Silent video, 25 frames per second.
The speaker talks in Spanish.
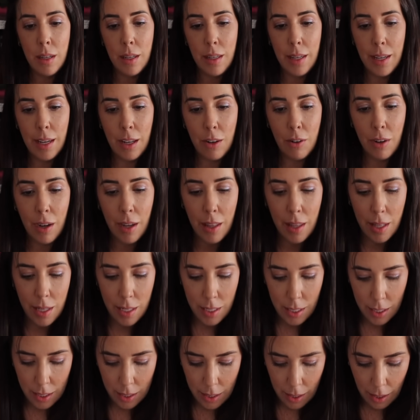Y creo que de
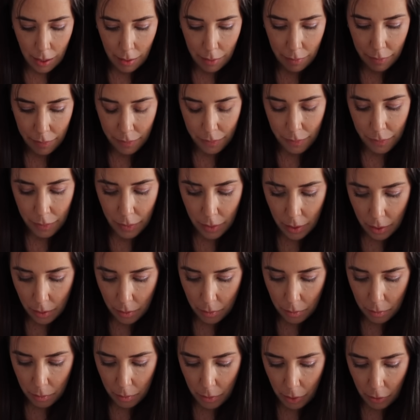este
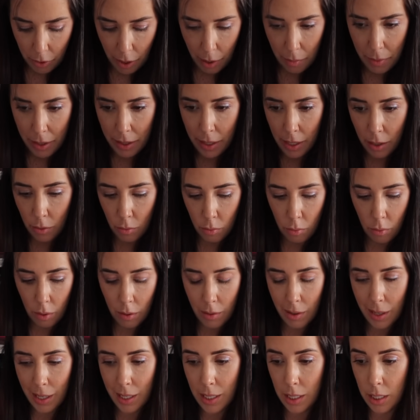me voy a meter uno
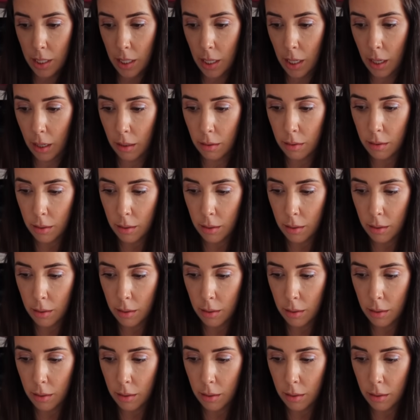aunque sea.